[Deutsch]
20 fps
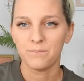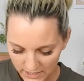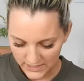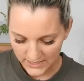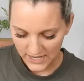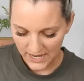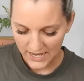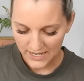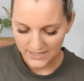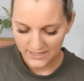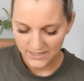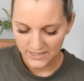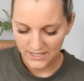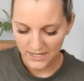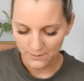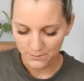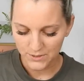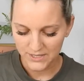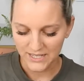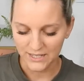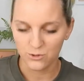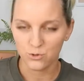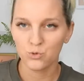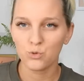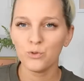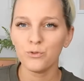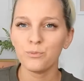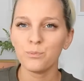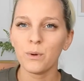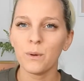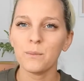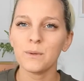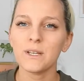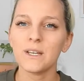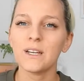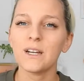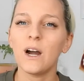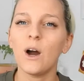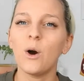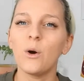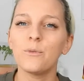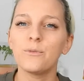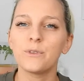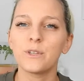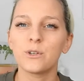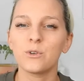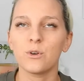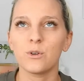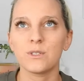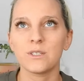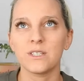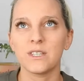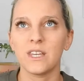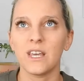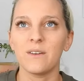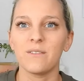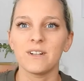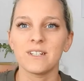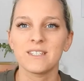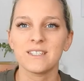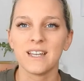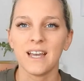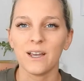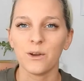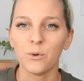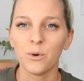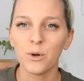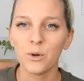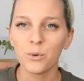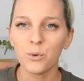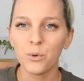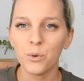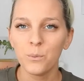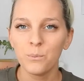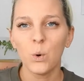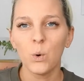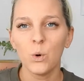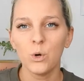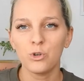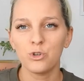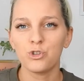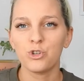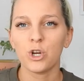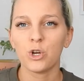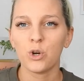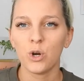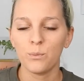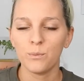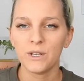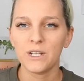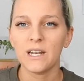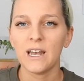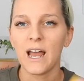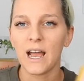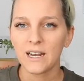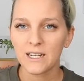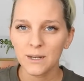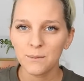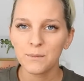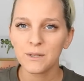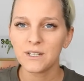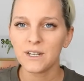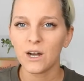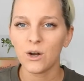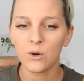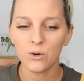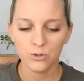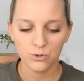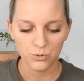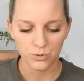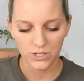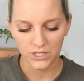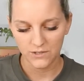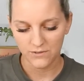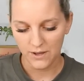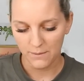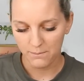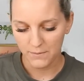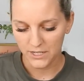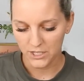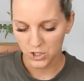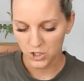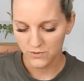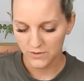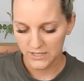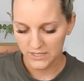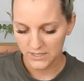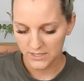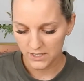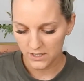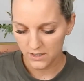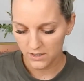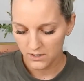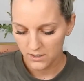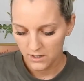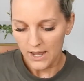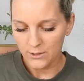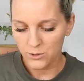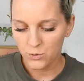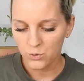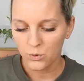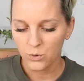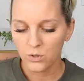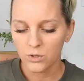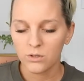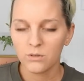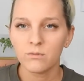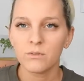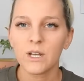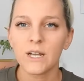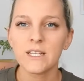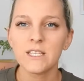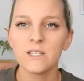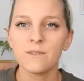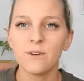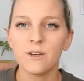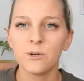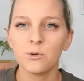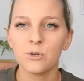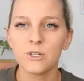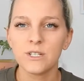Das heißt, ich habe sechs Duftbäume gekauft, die kosten jeweils 3 Euro und da komme ich lang damit aus und ich werde meiner Schwester, also Chrissy, wenn